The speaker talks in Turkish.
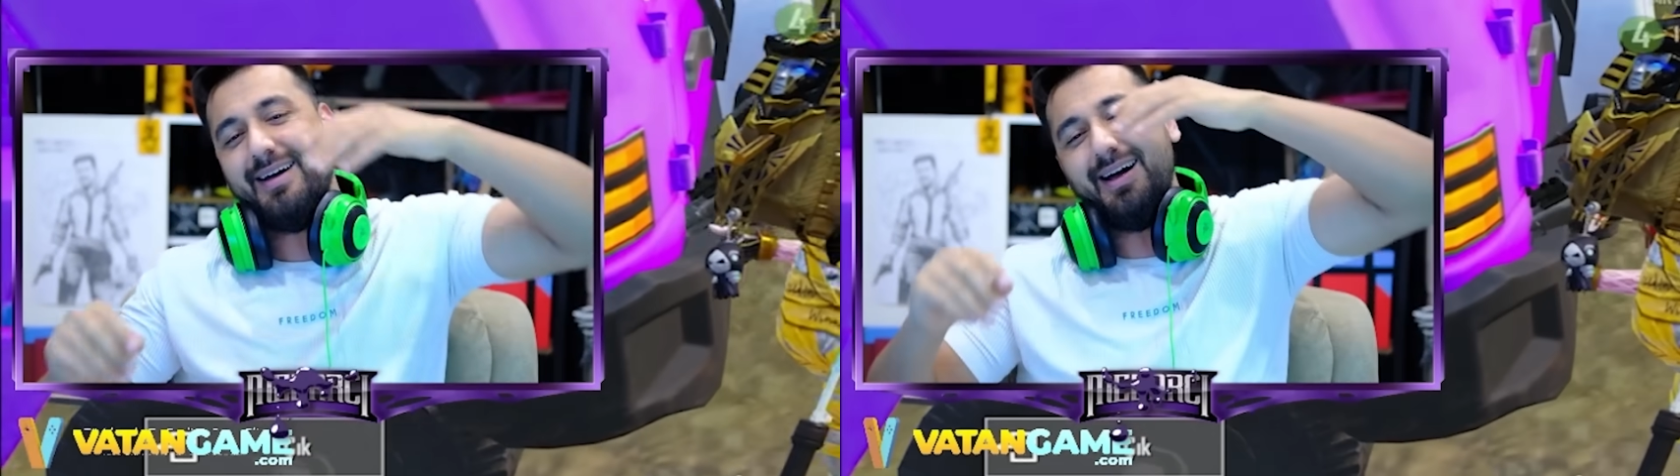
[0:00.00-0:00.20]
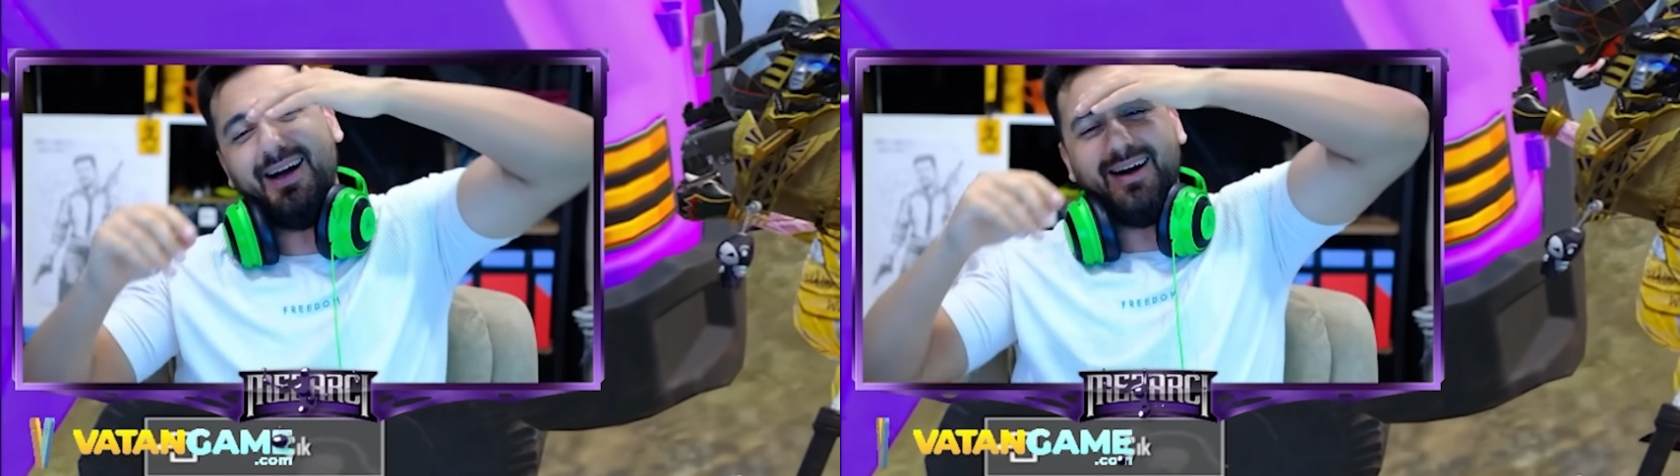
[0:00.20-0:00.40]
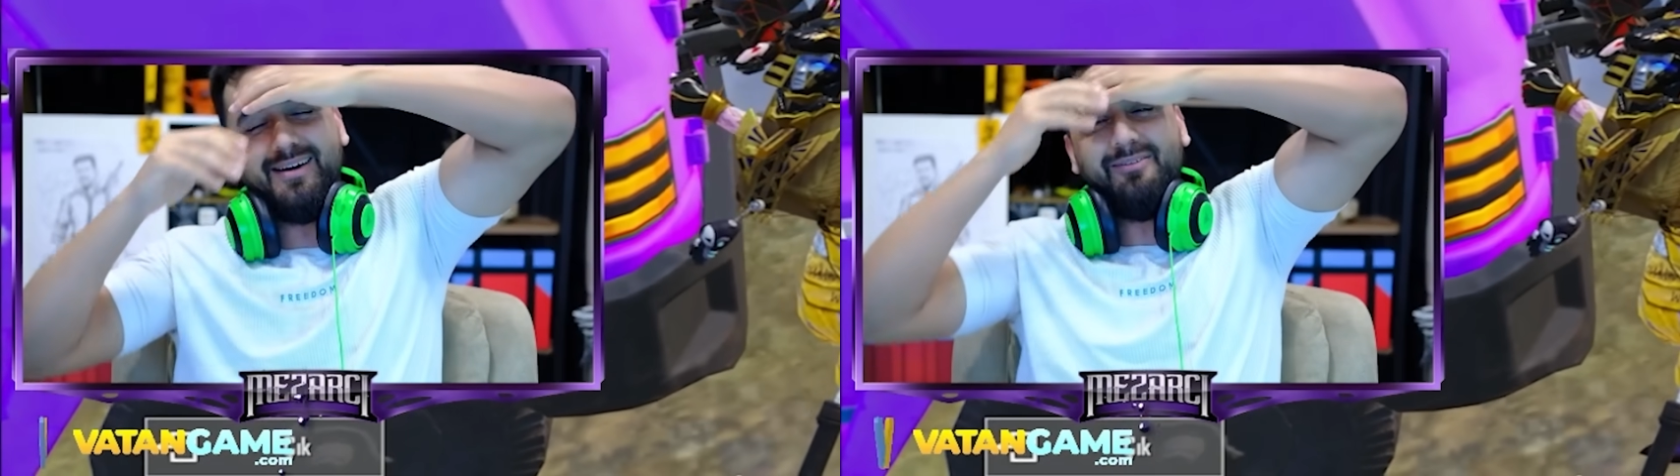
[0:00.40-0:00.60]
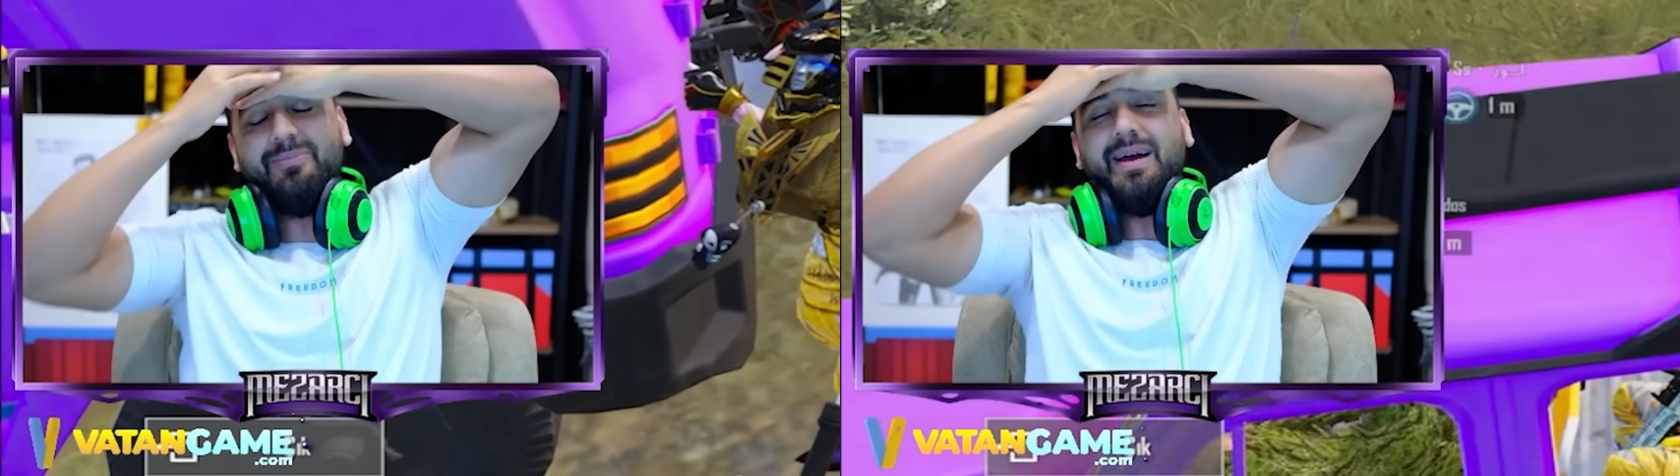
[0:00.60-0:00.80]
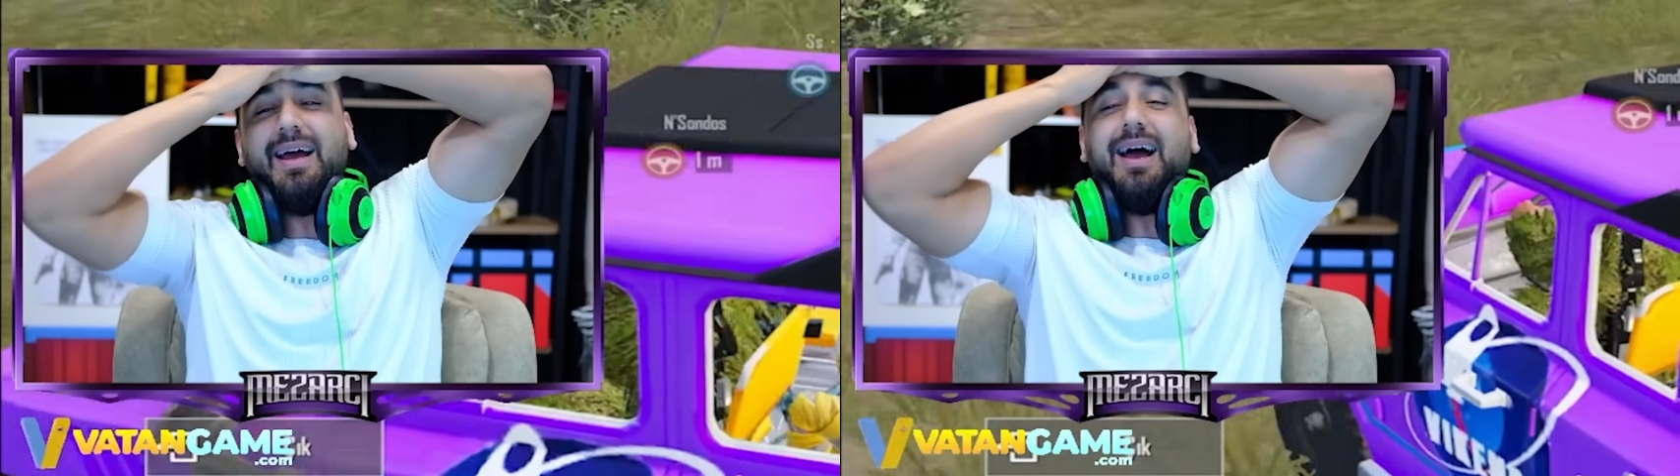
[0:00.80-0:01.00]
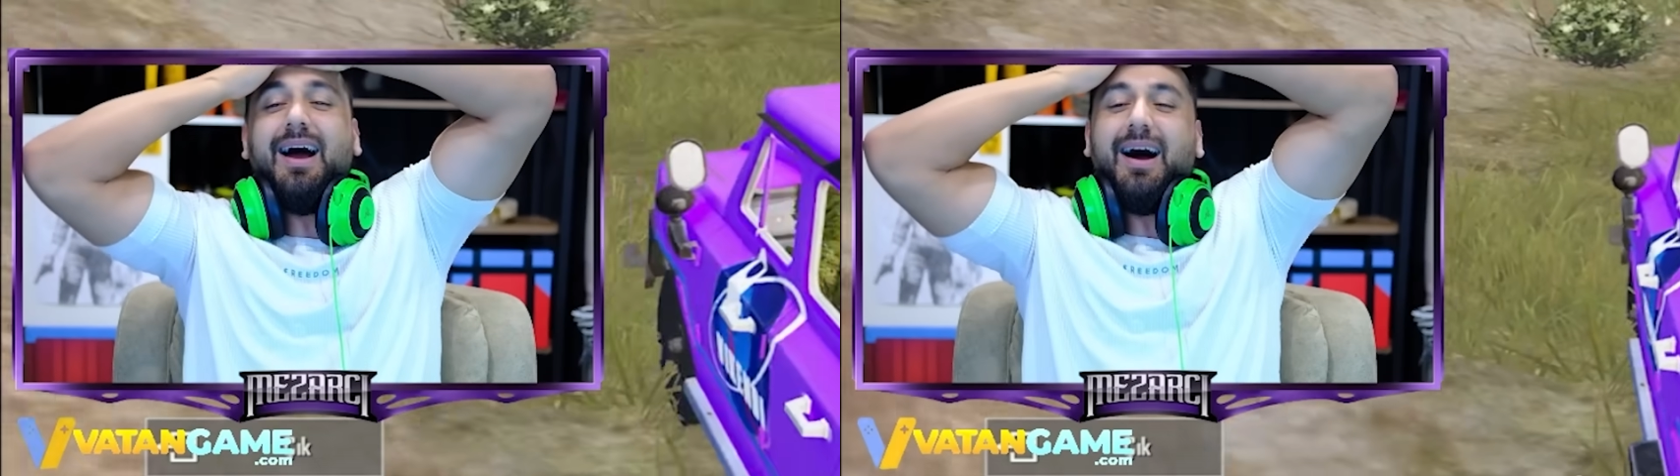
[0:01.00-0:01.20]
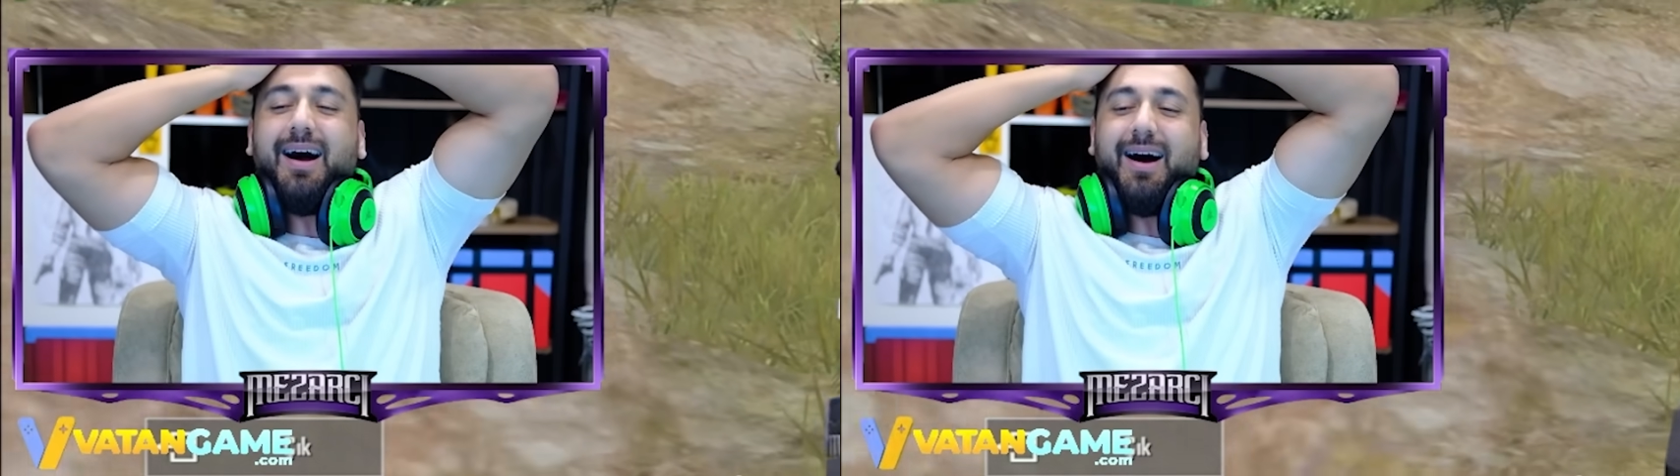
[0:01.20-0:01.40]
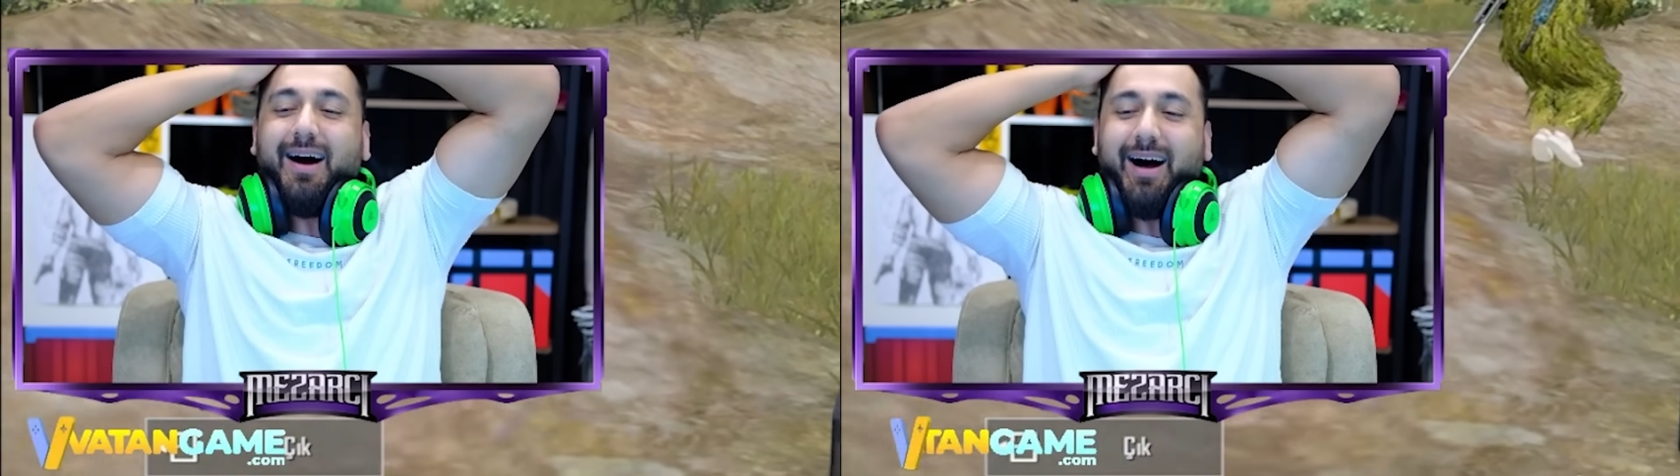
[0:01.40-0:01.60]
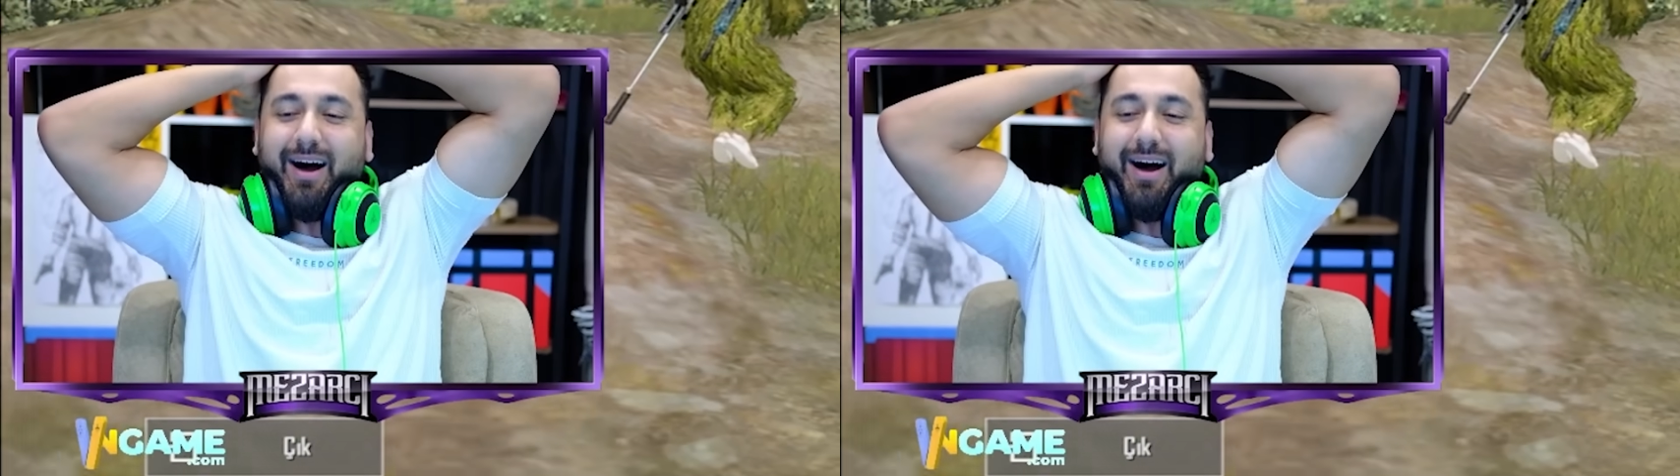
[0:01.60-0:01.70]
Abi ya.